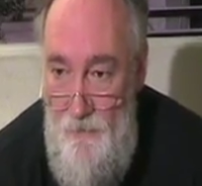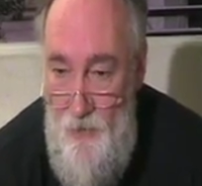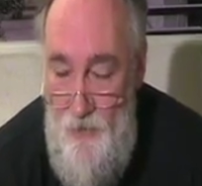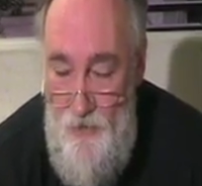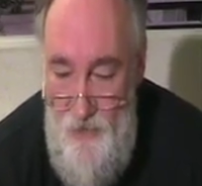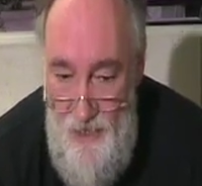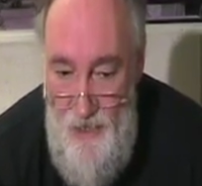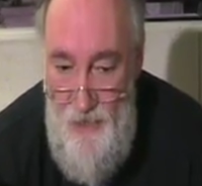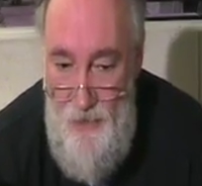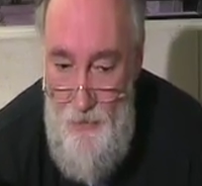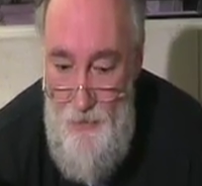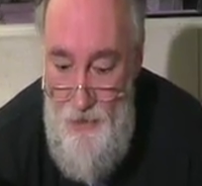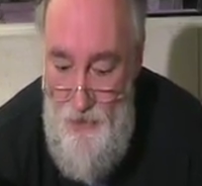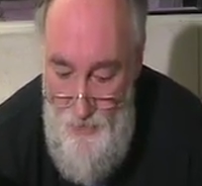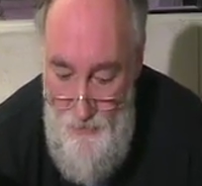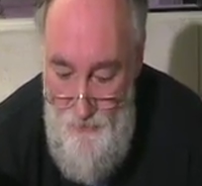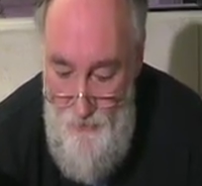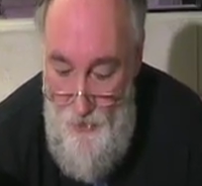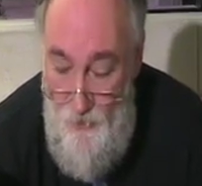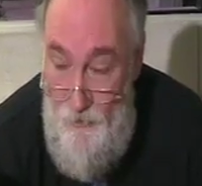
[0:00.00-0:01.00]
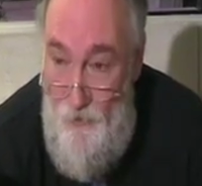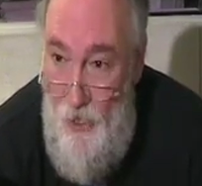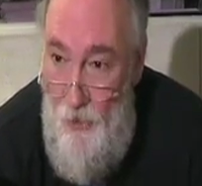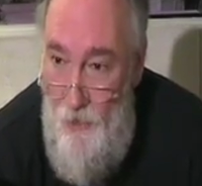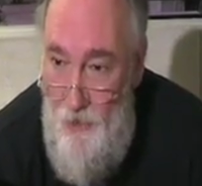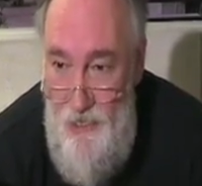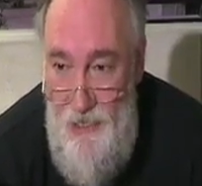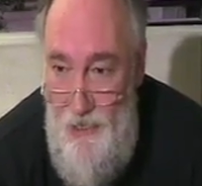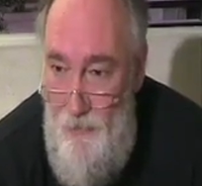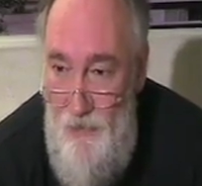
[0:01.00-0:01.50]
Und da, glaube ich, kommen wir auf
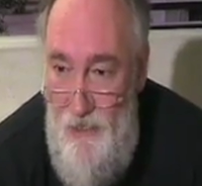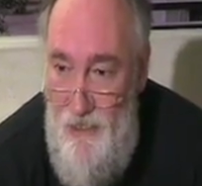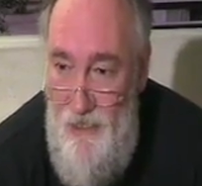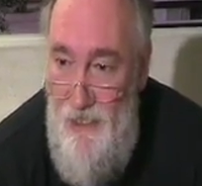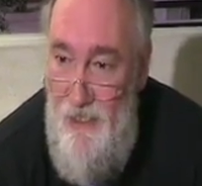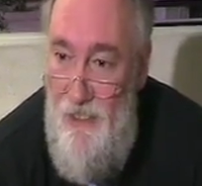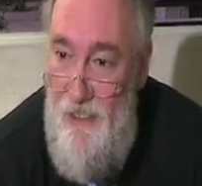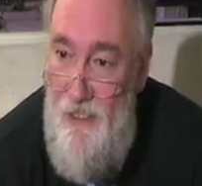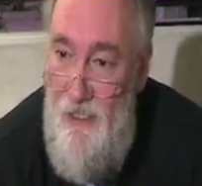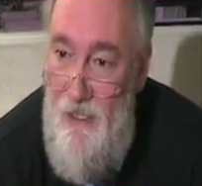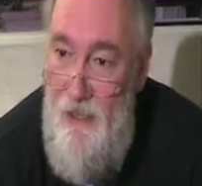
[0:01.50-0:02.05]
Dauer nicht mit klar.